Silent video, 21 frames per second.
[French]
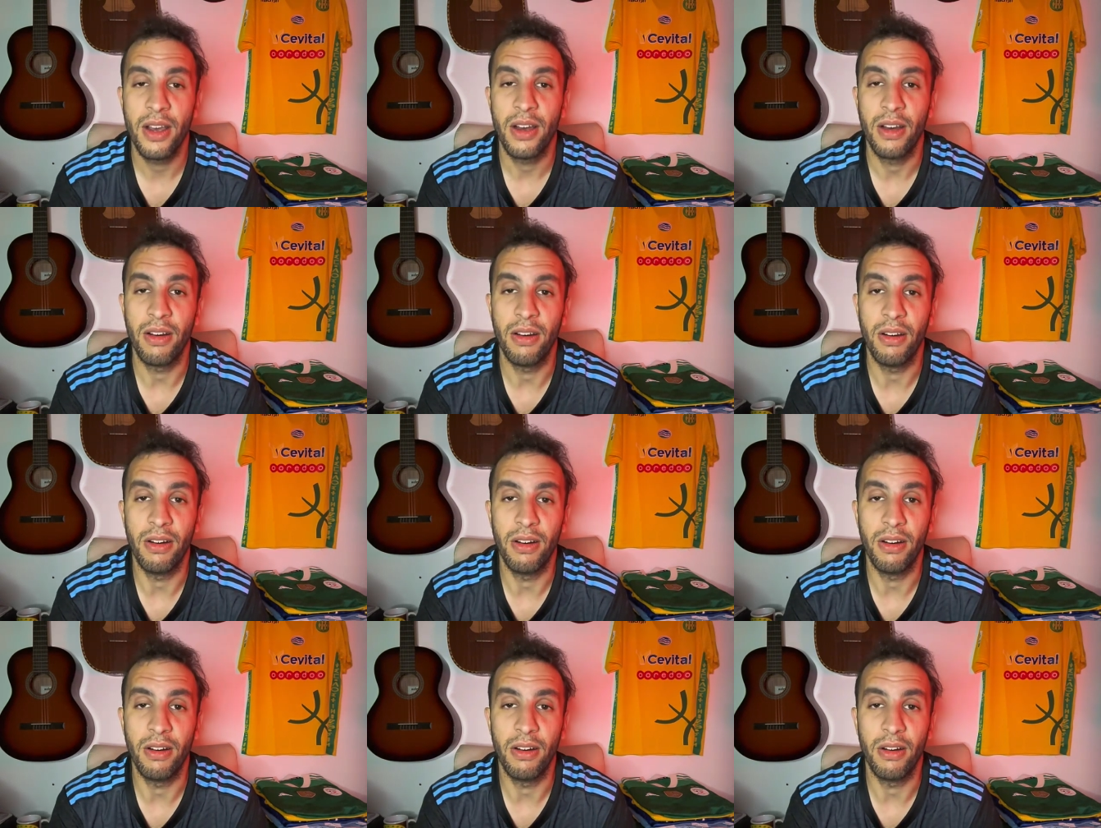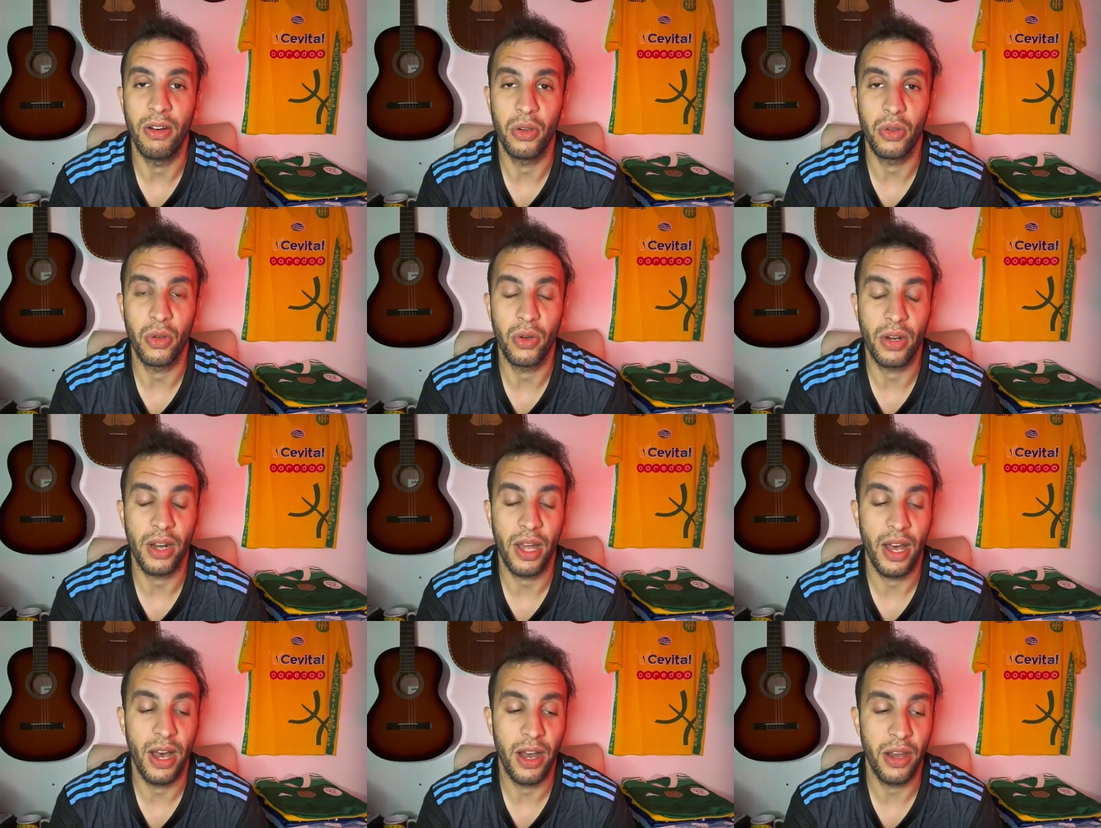euh, il y
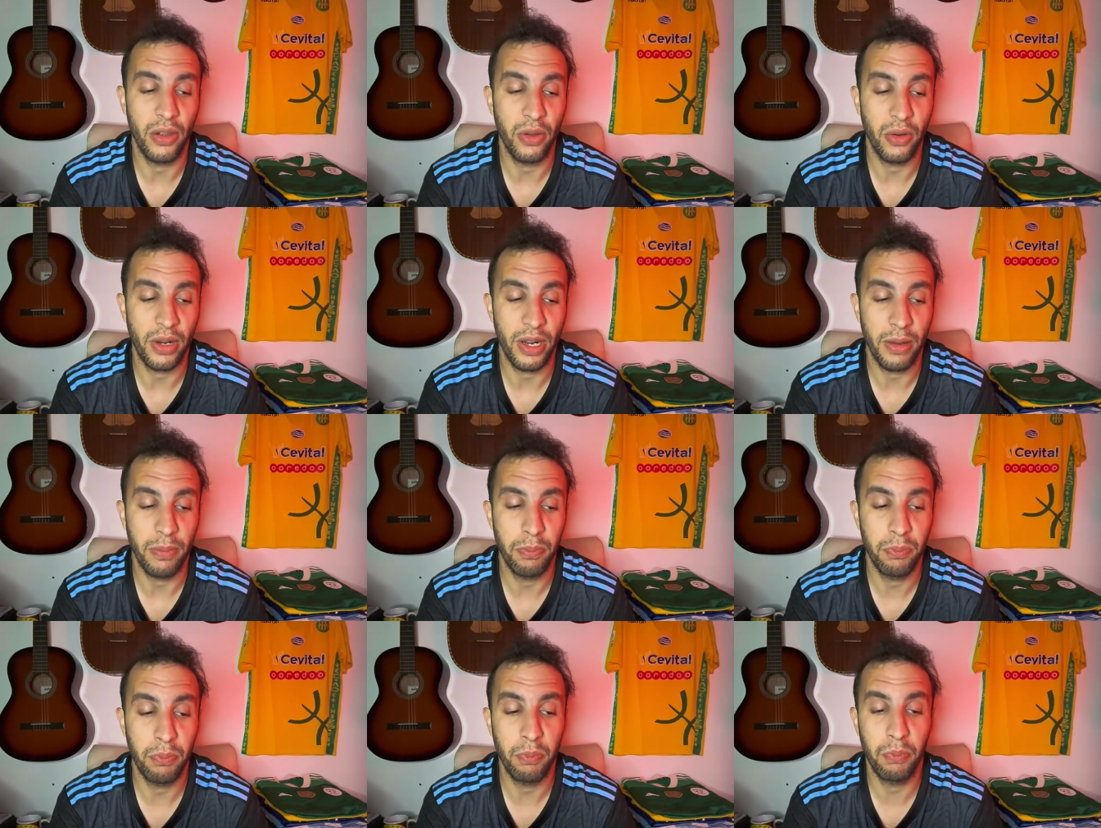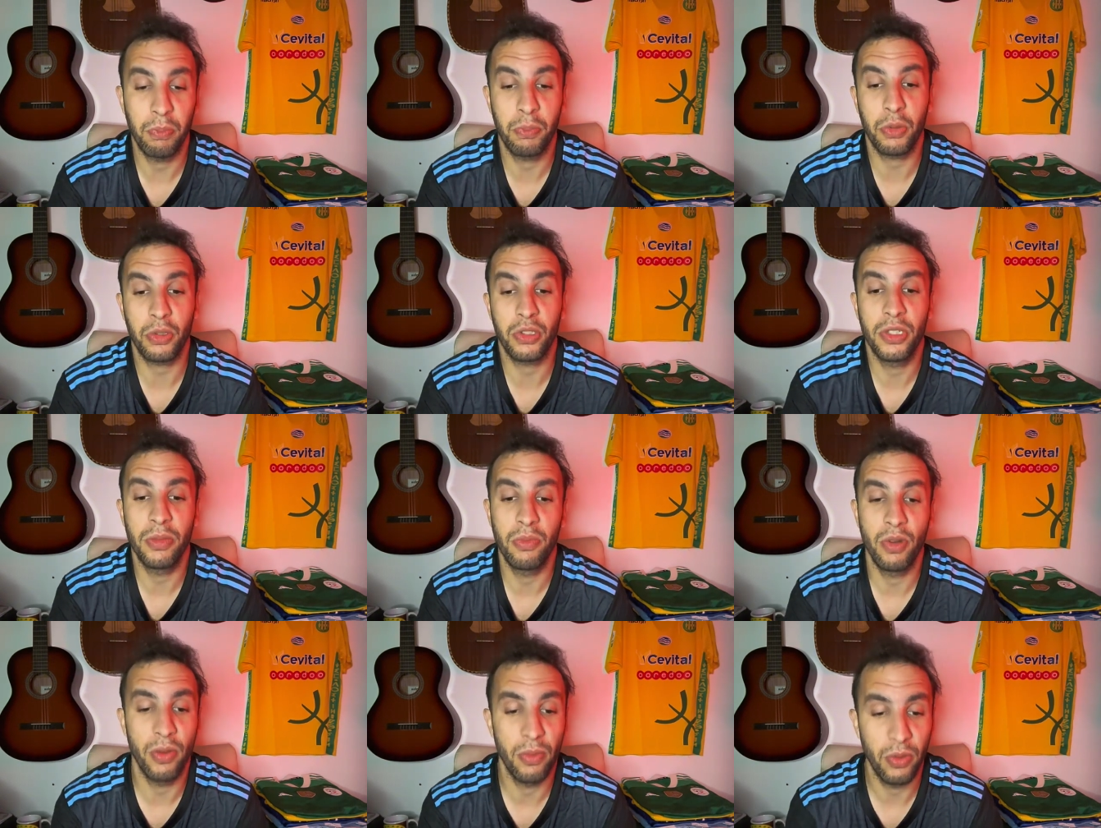aura, il y aura
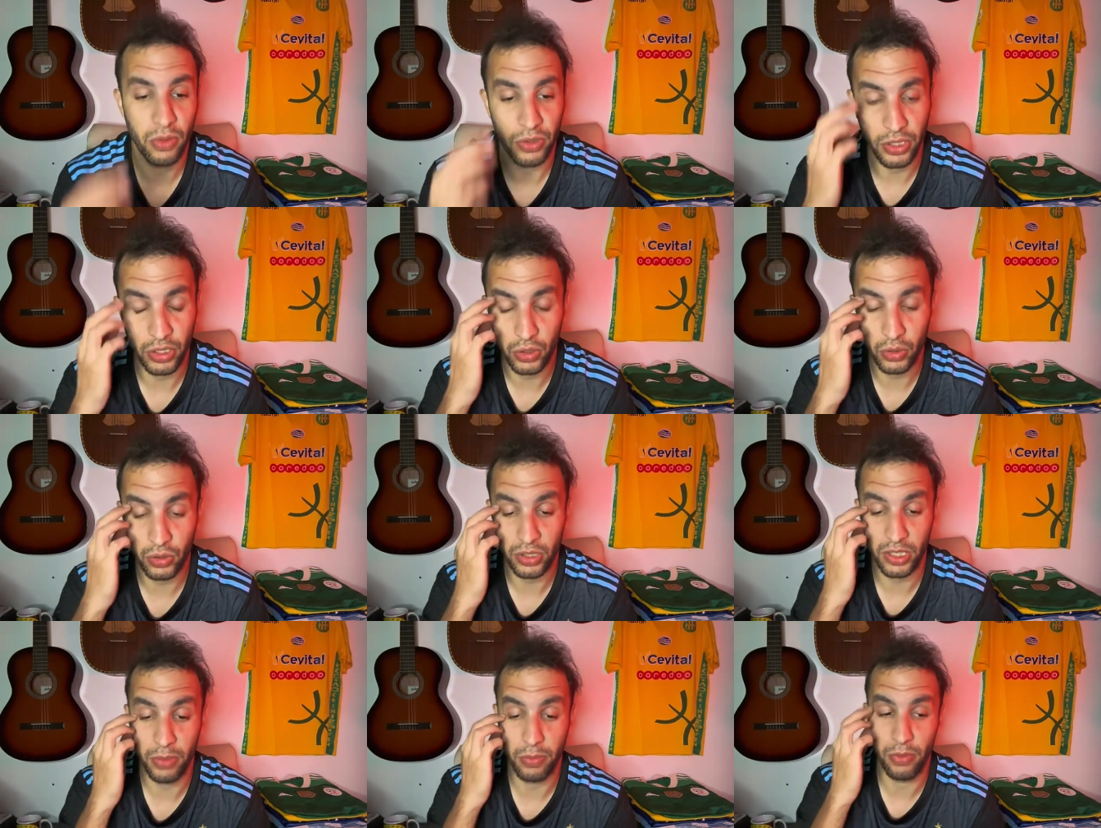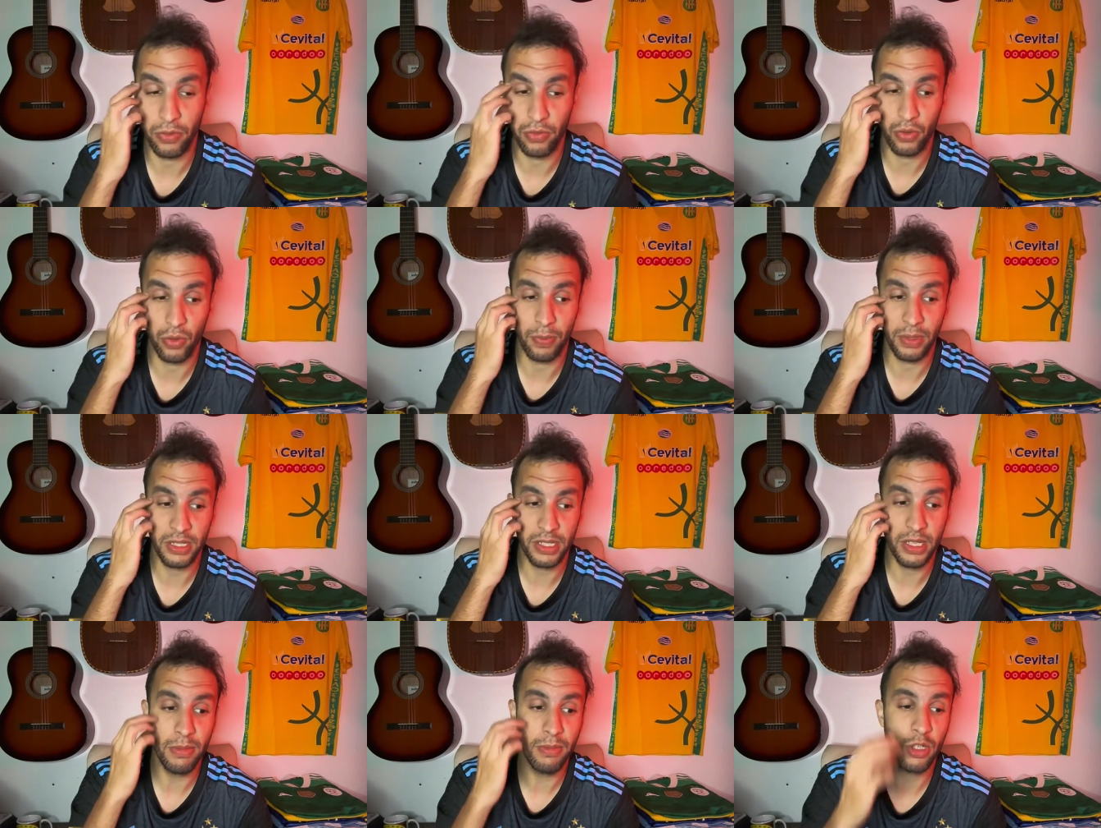possiblement des choses qui peuvent se passer,